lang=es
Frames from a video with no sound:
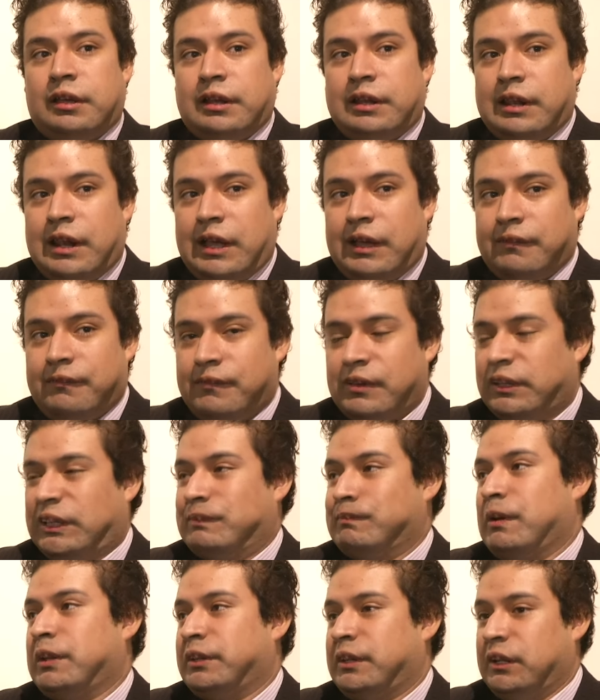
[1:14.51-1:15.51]
las
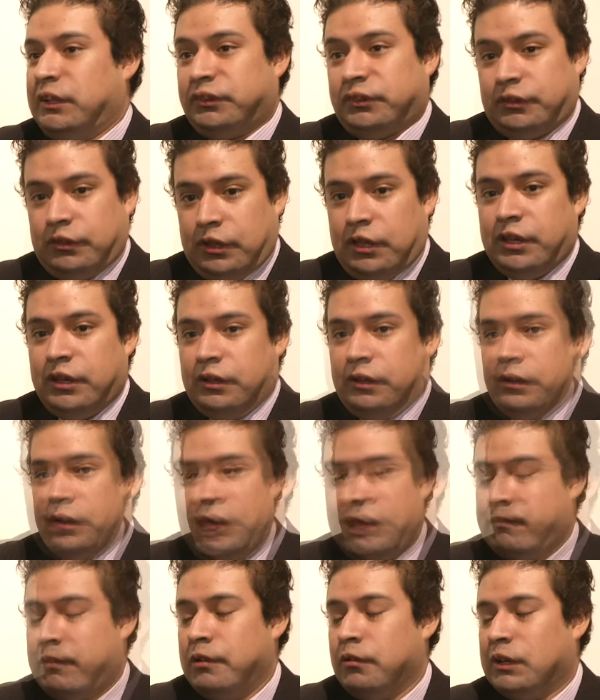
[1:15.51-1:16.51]
fiestas patrias en
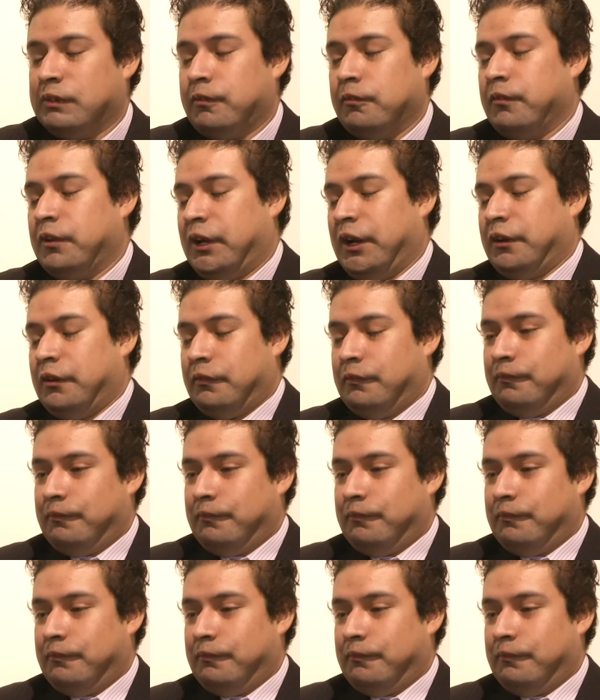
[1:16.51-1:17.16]
el Perú republicano.